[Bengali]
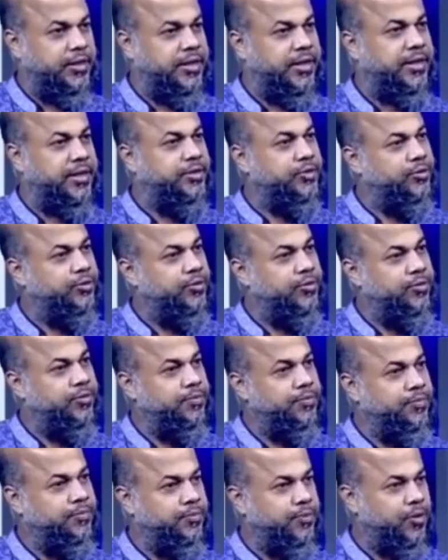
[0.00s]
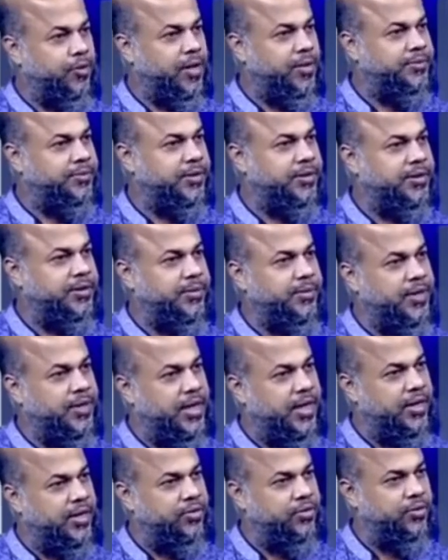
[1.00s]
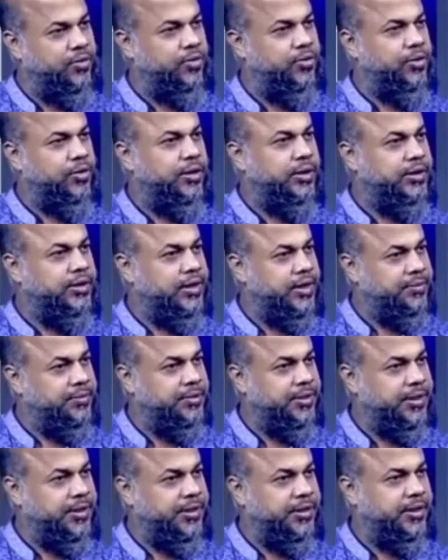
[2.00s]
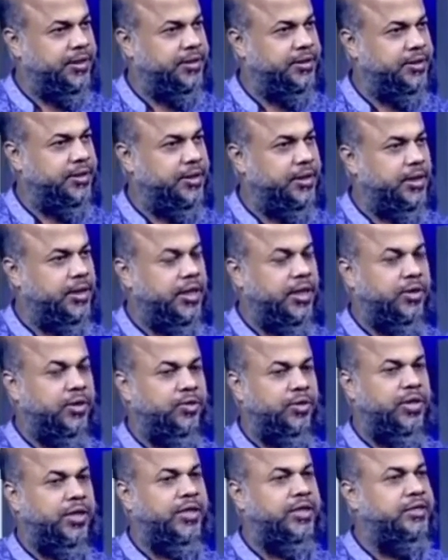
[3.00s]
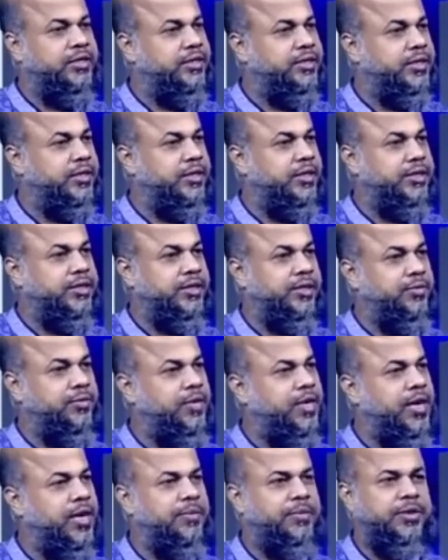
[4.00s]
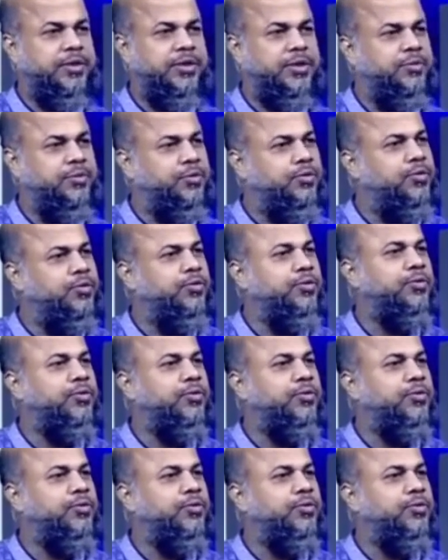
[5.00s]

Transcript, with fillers: ডিক্সও প্রলাপস আছে এবং হাড়ও স্লিপ কেটে আছে রুগীর হিস্ট্রিতে সে বলে আমি জীবনও